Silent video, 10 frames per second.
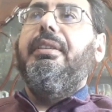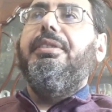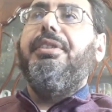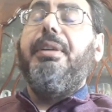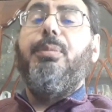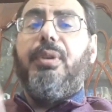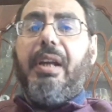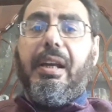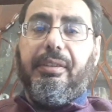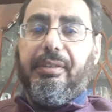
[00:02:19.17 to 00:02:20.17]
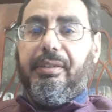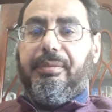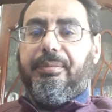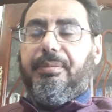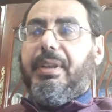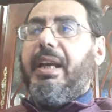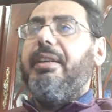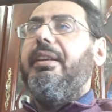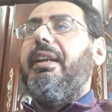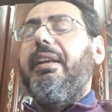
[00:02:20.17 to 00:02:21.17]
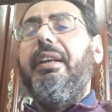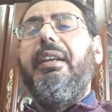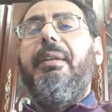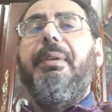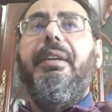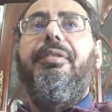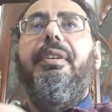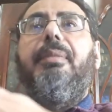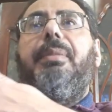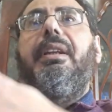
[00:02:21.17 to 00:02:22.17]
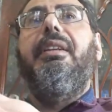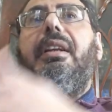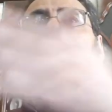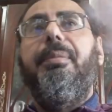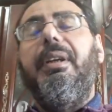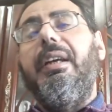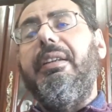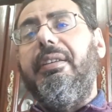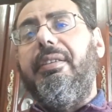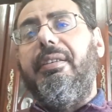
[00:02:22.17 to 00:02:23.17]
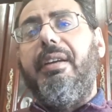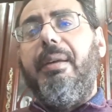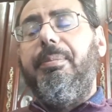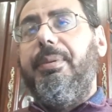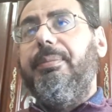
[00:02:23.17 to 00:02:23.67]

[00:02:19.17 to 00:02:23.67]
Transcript: شيء منحط يعني يعني إحنا يمكن في البلاد العربية خدت الراب